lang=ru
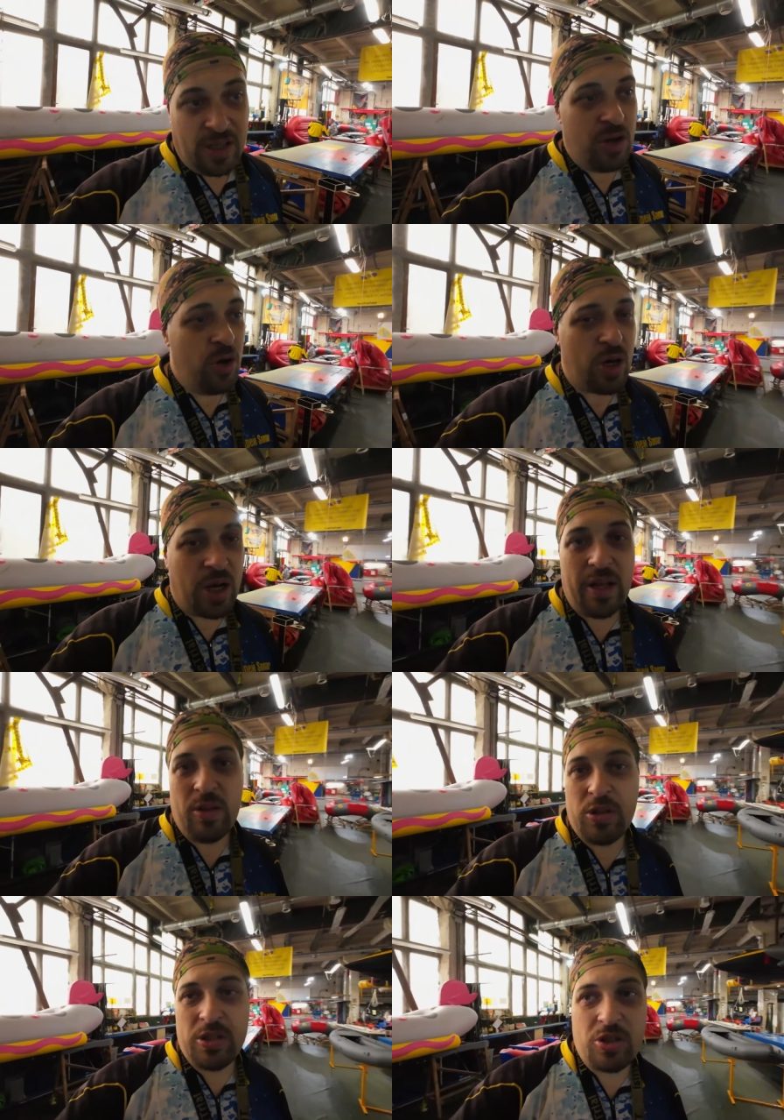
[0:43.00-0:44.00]
Легкая
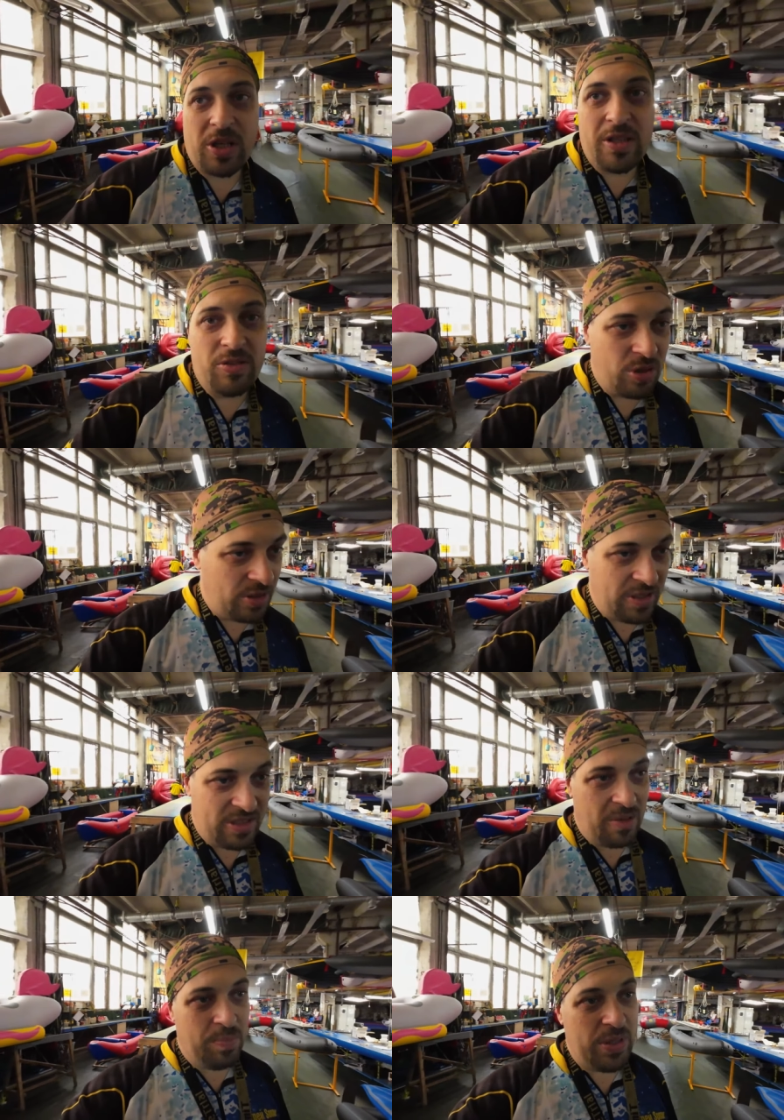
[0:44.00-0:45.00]
лодочка длиной
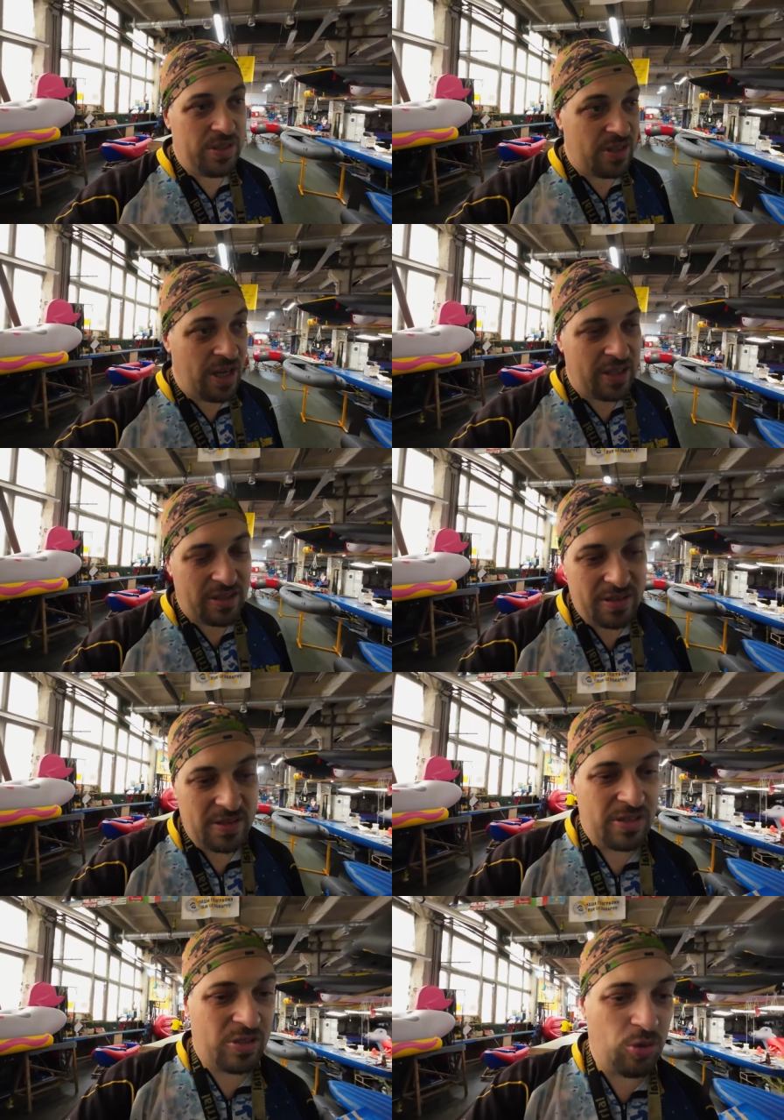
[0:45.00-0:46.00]
350
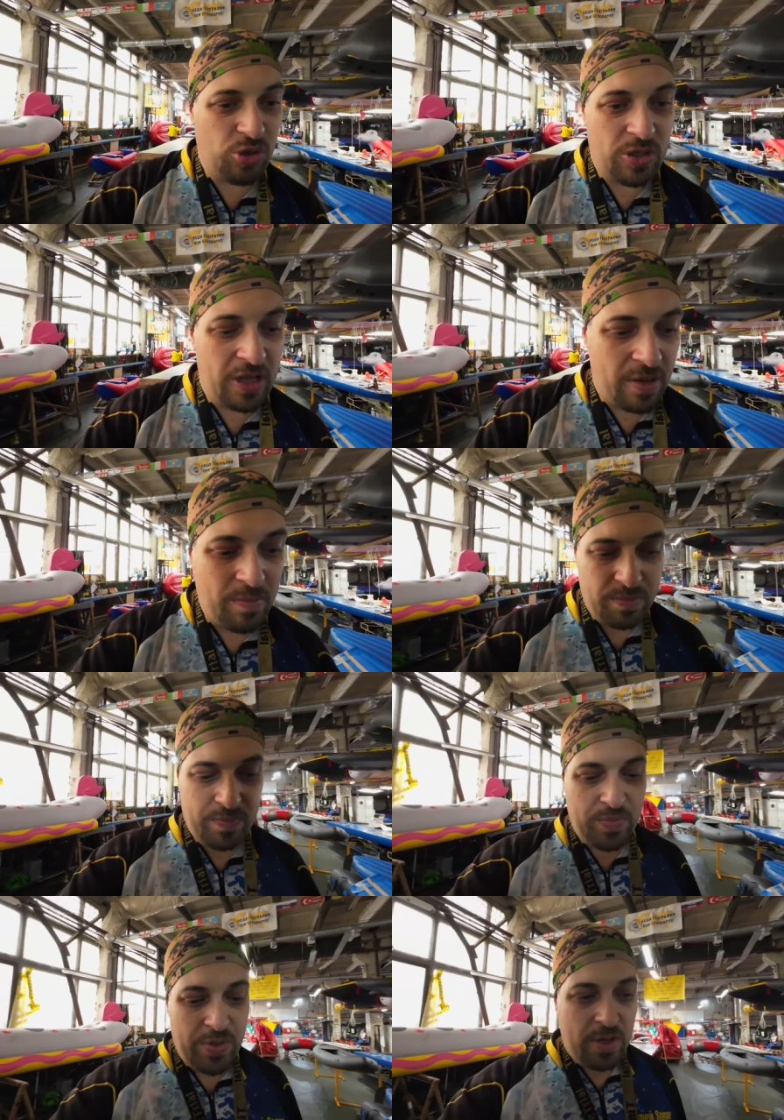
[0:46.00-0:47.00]
с очень таким
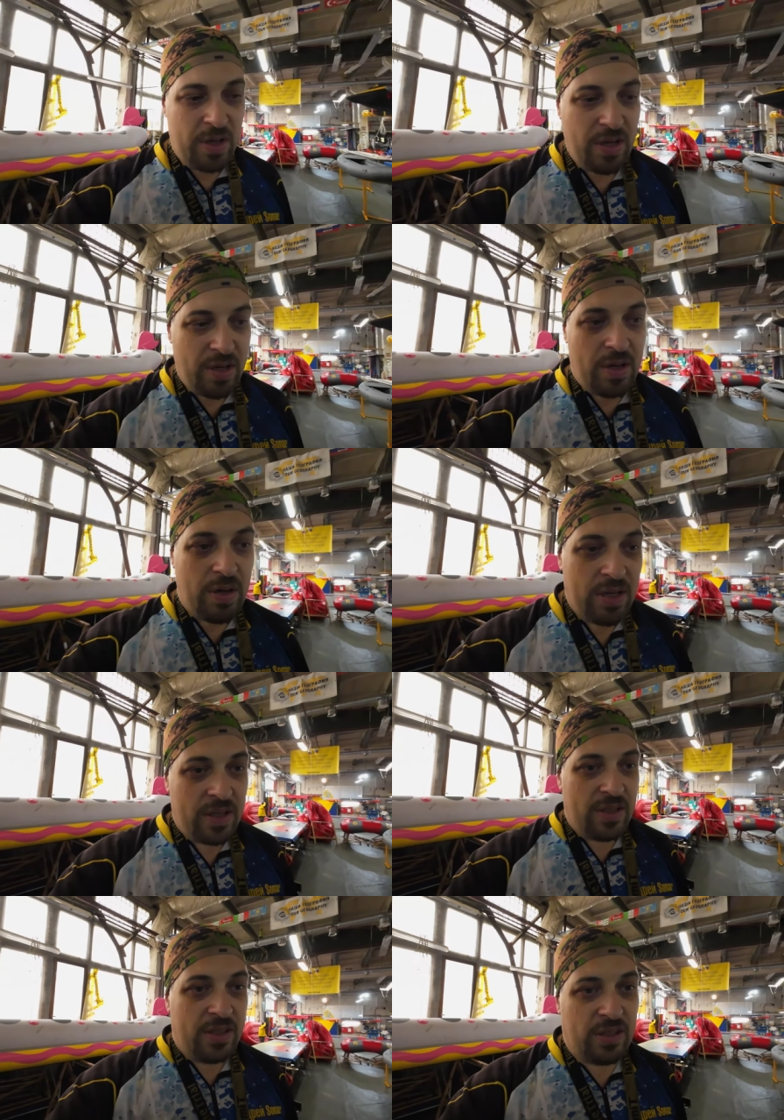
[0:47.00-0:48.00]

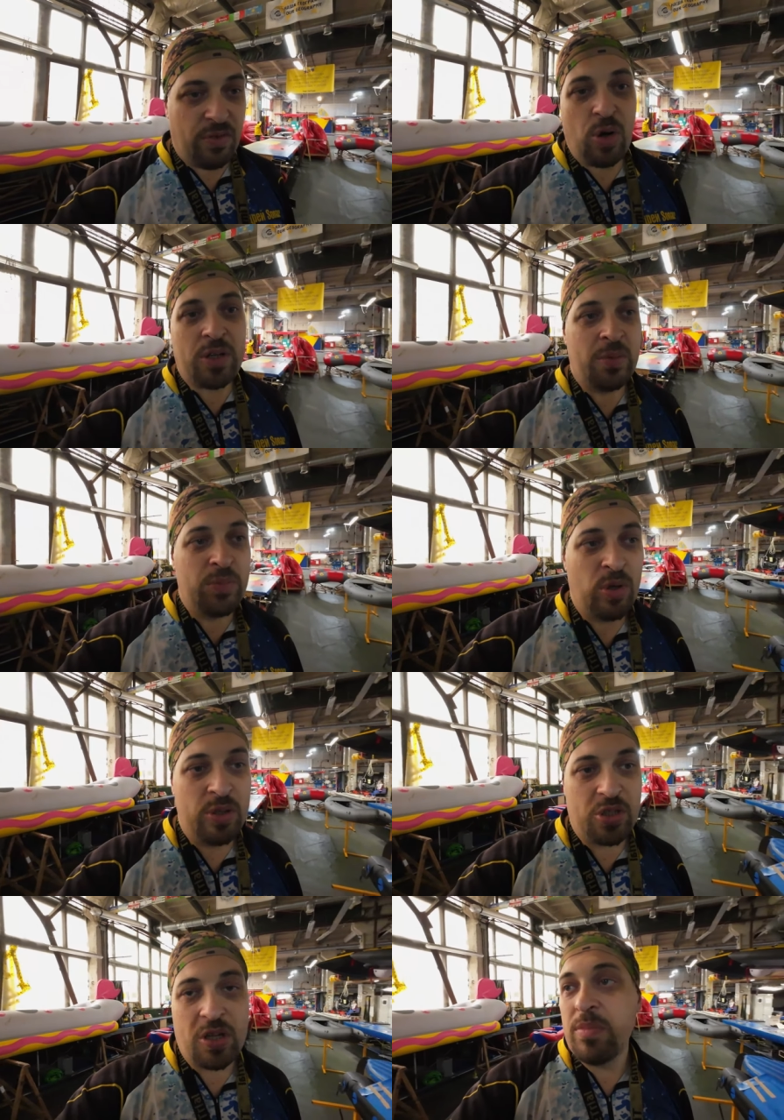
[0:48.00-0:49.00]
твердым
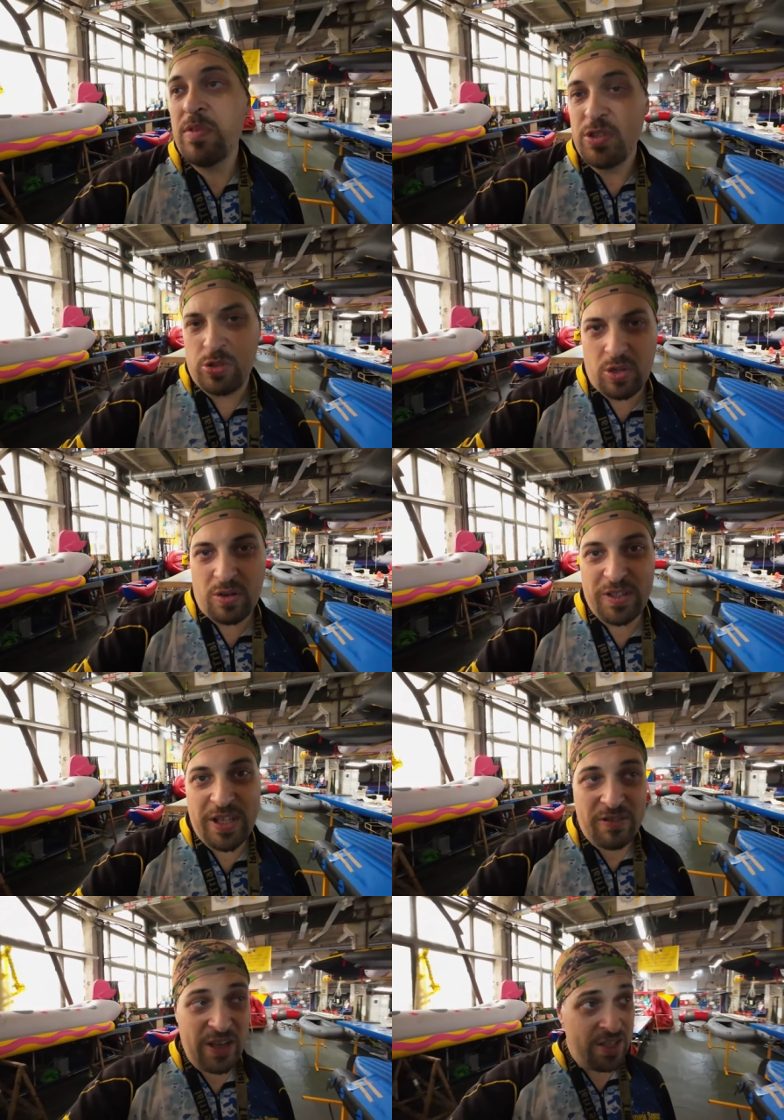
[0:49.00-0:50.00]
донышком высокого
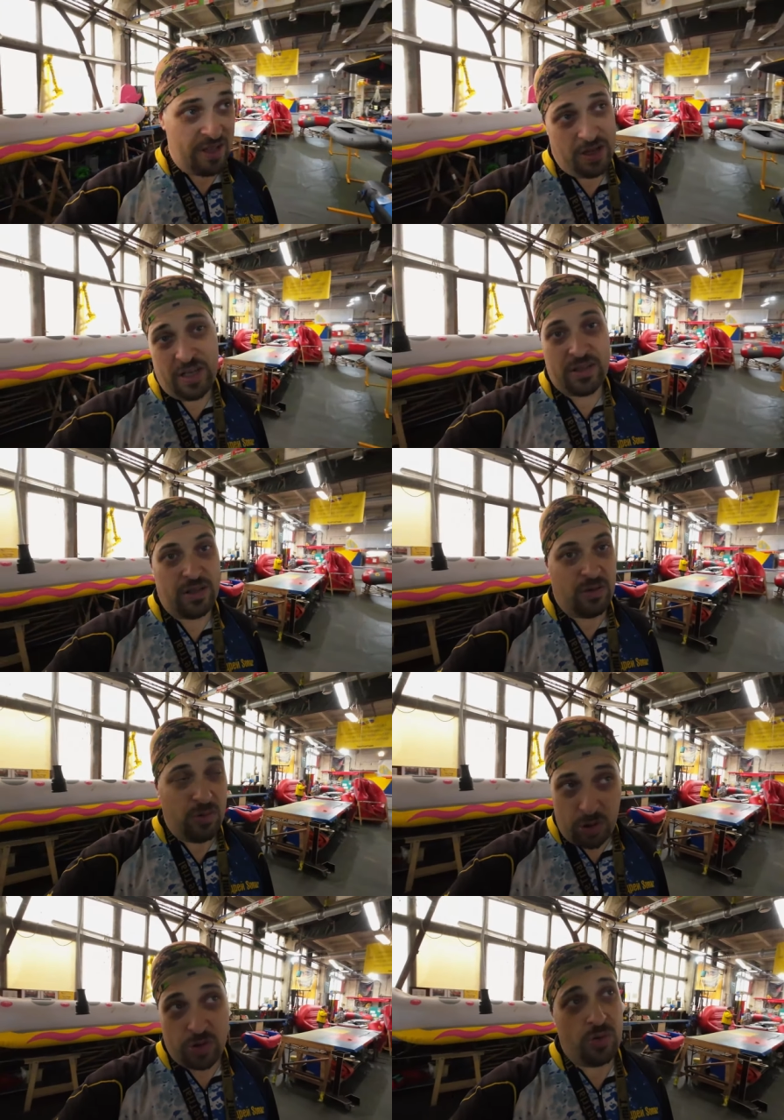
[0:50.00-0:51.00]
давления, это
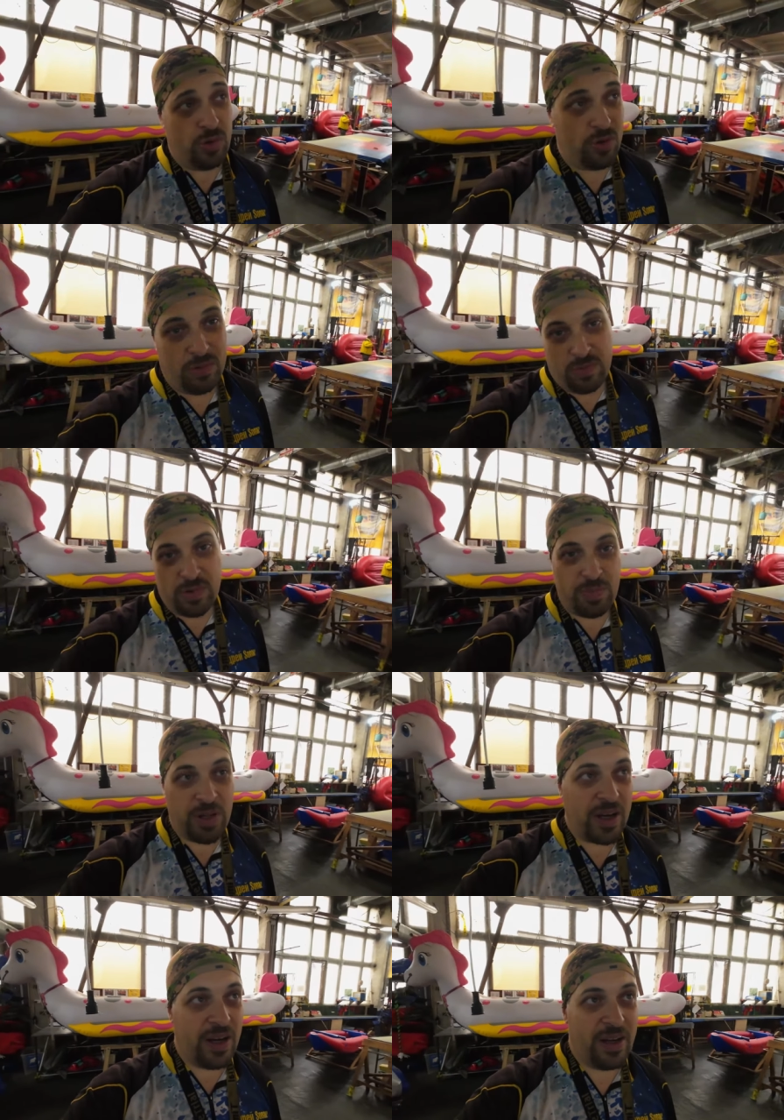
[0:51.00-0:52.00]
очень-очень
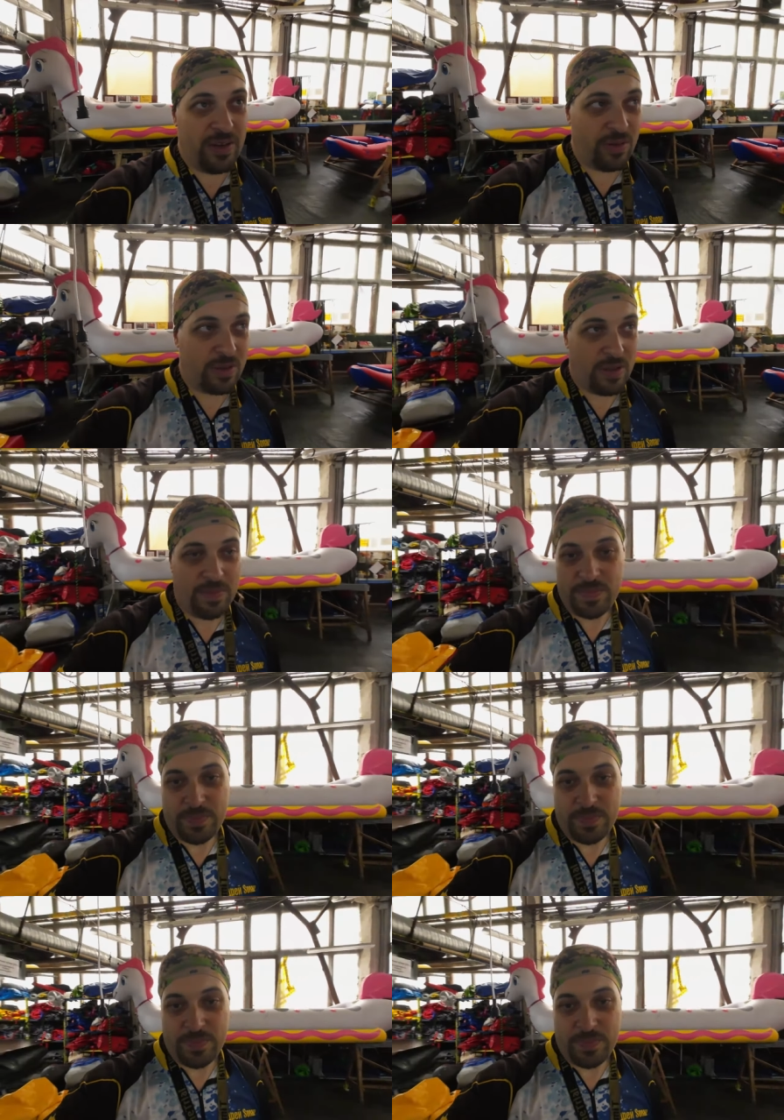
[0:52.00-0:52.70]
неплохая лодка.